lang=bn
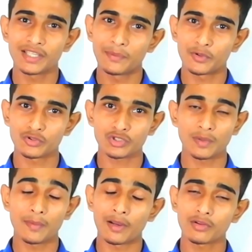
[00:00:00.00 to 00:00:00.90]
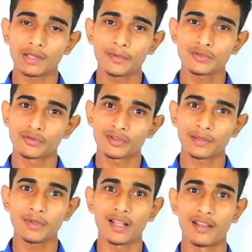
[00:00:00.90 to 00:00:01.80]
সেই পর্যন্ত সবাই ভালো থাকবেন সুস্থ
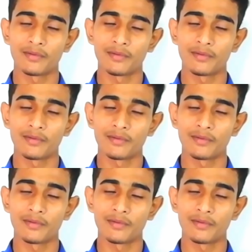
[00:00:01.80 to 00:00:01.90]
থাকবেন আল্লাহ